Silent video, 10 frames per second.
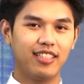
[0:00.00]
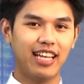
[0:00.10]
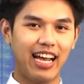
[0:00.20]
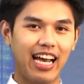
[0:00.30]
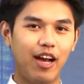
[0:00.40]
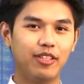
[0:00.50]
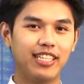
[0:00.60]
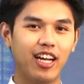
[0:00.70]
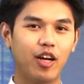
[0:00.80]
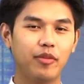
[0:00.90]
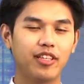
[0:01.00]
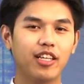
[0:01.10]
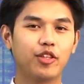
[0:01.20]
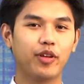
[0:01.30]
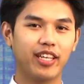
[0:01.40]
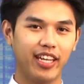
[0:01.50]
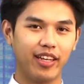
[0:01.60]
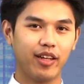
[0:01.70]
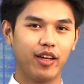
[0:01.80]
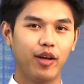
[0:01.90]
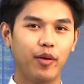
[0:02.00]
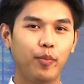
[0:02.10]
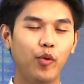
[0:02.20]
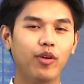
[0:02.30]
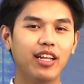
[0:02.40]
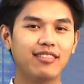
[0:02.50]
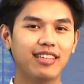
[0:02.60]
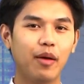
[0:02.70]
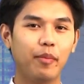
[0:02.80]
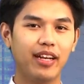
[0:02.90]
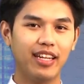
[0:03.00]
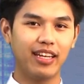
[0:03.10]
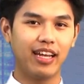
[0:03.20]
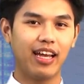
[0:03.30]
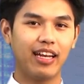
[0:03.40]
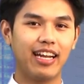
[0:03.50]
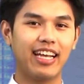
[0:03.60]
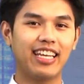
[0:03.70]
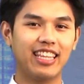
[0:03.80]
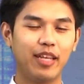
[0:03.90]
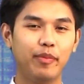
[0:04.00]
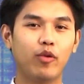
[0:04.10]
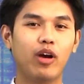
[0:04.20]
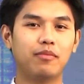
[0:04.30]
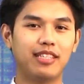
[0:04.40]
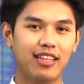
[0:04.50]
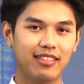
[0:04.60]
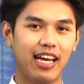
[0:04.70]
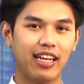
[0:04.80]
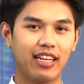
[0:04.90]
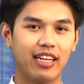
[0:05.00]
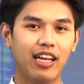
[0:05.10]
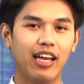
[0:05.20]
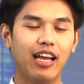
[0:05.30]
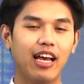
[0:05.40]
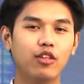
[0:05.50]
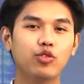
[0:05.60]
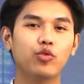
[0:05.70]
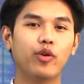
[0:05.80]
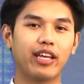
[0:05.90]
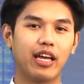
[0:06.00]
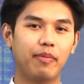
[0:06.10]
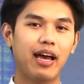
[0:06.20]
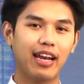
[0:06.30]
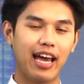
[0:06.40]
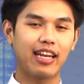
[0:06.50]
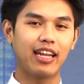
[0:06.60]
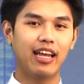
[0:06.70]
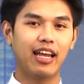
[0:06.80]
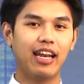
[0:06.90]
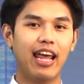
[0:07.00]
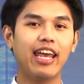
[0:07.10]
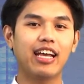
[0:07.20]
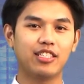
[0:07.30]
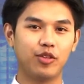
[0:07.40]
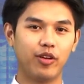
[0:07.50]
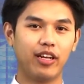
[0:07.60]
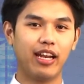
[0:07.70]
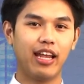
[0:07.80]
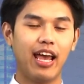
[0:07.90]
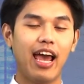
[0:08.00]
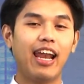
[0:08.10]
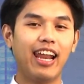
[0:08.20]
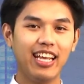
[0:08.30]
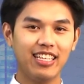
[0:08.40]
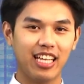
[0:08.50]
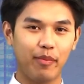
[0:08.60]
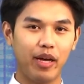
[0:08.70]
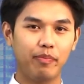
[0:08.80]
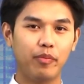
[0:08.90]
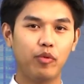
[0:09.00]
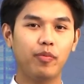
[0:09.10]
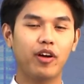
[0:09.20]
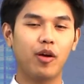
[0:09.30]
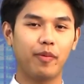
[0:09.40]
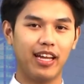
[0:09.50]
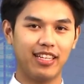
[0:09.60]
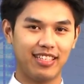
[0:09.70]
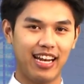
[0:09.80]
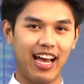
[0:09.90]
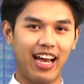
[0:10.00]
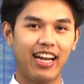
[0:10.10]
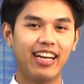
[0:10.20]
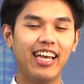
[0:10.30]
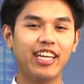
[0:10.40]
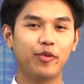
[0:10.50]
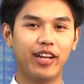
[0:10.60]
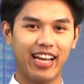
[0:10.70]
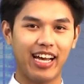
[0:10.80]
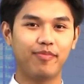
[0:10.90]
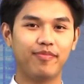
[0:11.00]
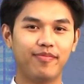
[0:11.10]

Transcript: สาขาวิชาคอมพิวเตอร์ธุรกิจ มุ่งเน้นสร้างบัณฑิต นักคิดที่มีความสร้างสรรค์เข้าสู่หน่วยงานภาครัฐ และเอกชน และยังสามารถเป็นผู้ประกอบการอิสระได้อีกด้วยนะครับ